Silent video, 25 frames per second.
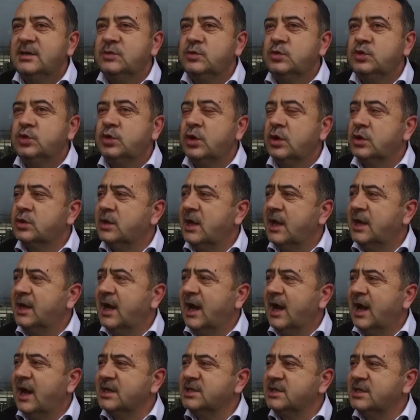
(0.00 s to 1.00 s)
3-4
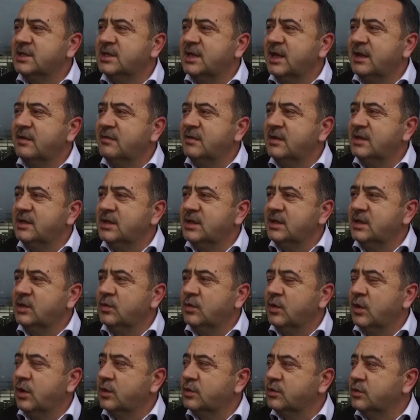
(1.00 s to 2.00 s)
tane ağacın
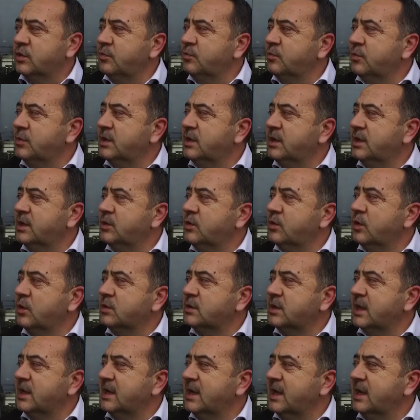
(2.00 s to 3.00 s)
devrildiğini gördüm. E,
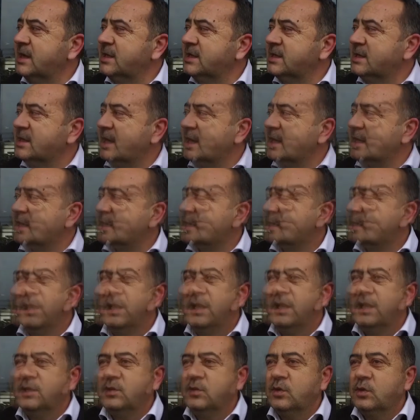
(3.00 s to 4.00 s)
yolda gelirken
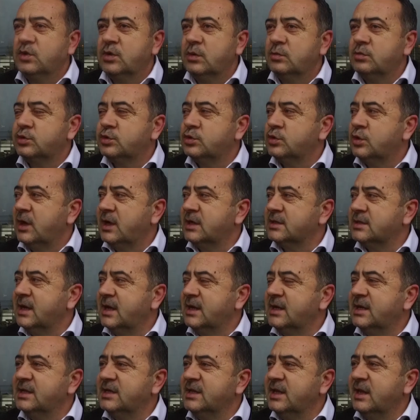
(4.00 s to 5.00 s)
belediye otobüs
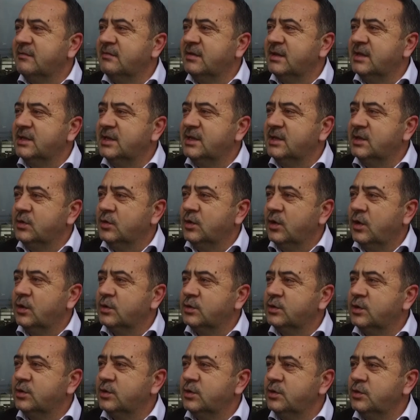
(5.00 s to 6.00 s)
duraklarının devrildiğini
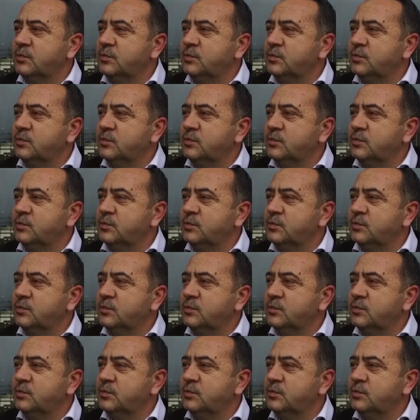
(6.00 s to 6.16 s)
gördük.